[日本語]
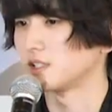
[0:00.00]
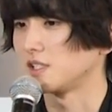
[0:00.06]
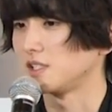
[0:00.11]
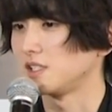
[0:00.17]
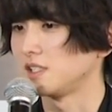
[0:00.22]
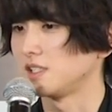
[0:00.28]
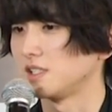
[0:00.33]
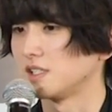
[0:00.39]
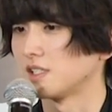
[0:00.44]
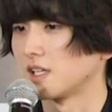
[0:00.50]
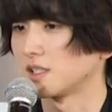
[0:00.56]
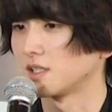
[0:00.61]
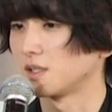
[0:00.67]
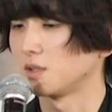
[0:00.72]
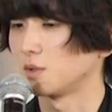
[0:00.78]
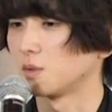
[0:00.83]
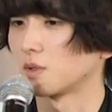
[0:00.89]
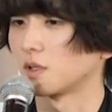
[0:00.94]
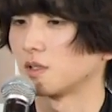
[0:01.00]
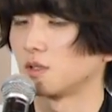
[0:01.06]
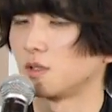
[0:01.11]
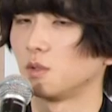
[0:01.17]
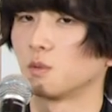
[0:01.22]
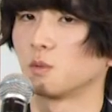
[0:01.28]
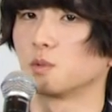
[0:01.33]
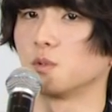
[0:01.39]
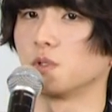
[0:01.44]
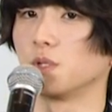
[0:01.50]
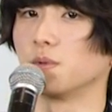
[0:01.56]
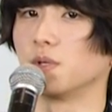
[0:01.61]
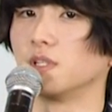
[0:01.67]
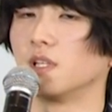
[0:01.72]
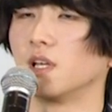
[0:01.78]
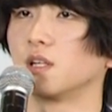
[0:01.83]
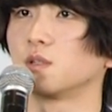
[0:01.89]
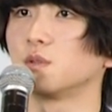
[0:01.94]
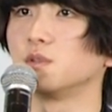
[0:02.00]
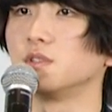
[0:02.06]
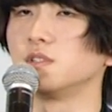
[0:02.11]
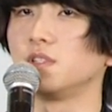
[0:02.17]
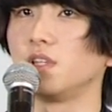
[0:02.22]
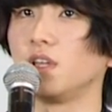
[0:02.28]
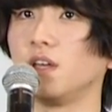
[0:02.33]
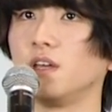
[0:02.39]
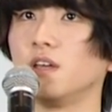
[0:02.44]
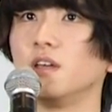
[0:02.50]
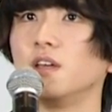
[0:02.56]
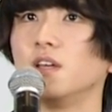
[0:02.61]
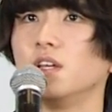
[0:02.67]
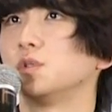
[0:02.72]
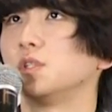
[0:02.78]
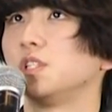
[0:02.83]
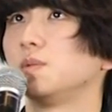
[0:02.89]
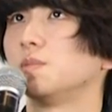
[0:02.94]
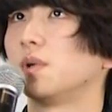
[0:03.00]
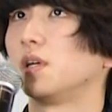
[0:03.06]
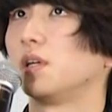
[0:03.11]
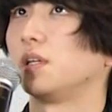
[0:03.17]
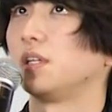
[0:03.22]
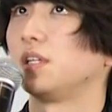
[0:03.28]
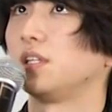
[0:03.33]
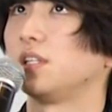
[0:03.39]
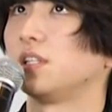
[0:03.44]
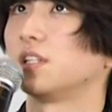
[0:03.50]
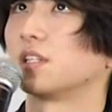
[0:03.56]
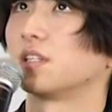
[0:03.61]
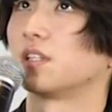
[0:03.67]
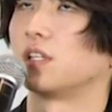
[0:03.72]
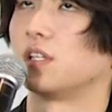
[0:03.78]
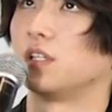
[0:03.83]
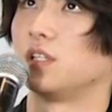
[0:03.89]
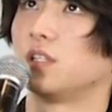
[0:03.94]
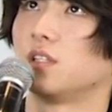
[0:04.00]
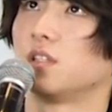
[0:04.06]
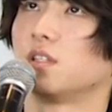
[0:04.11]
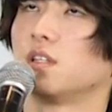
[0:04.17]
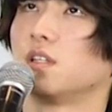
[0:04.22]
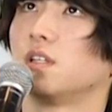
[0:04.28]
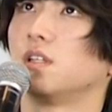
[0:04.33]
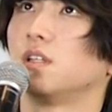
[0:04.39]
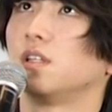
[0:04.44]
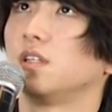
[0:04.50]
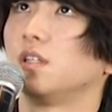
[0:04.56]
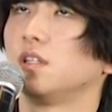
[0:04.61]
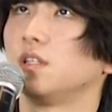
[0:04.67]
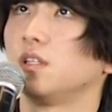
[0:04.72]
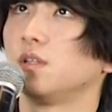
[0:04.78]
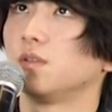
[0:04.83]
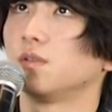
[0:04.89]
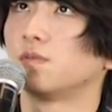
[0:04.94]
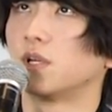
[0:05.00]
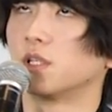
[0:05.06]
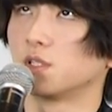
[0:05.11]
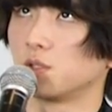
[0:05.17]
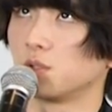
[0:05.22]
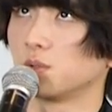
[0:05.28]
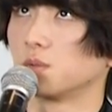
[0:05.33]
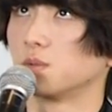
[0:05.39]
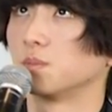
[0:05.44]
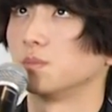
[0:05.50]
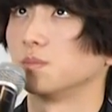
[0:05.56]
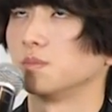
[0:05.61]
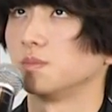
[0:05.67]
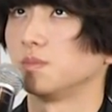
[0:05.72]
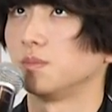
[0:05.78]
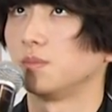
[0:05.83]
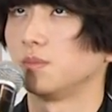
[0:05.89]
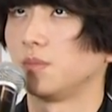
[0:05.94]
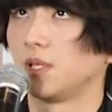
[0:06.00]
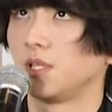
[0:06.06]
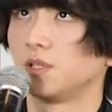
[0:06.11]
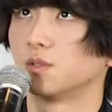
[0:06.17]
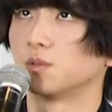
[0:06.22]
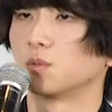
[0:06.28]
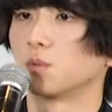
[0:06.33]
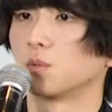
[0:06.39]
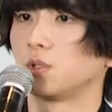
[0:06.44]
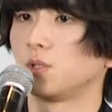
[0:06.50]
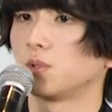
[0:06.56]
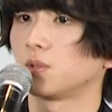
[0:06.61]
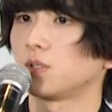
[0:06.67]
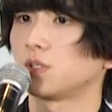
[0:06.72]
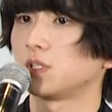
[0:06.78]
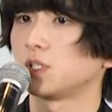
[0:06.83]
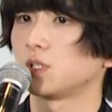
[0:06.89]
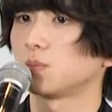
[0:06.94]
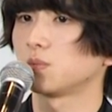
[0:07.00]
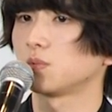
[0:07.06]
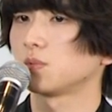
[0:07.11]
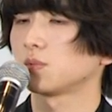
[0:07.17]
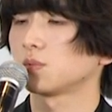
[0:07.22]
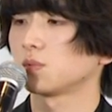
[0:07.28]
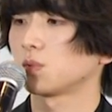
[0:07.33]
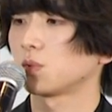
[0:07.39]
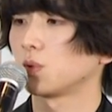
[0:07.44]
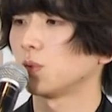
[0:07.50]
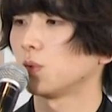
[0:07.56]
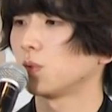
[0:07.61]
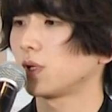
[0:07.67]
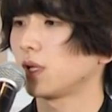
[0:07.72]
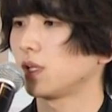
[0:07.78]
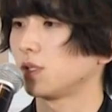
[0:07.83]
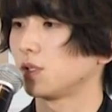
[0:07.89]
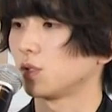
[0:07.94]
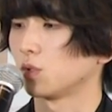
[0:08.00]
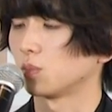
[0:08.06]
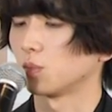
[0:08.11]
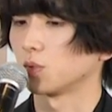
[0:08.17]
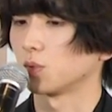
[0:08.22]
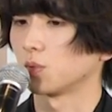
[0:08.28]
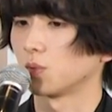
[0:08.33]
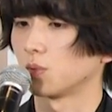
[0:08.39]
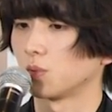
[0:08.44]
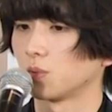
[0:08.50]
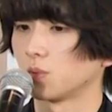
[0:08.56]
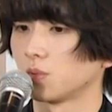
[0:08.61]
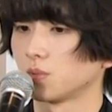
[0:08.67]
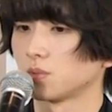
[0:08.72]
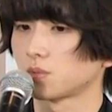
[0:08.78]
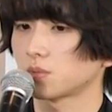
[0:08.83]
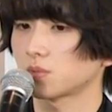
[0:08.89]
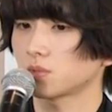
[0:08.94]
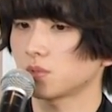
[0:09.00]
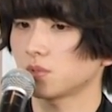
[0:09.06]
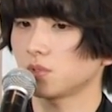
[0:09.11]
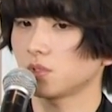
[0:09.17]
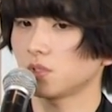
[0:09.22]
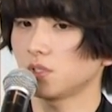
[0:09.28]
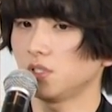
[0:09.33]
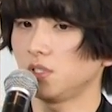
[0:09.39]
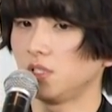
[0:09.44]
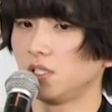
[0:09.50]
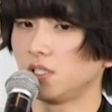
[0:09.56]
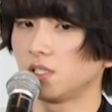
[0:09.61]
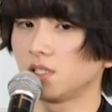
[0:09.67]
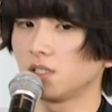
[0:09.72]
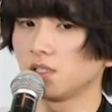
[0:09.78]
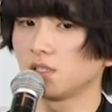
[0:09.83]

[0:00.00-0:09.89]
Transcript: しいというかっていうことではなくて、芝居だったりファッション、メイク、こういろいろな自分の表現というものに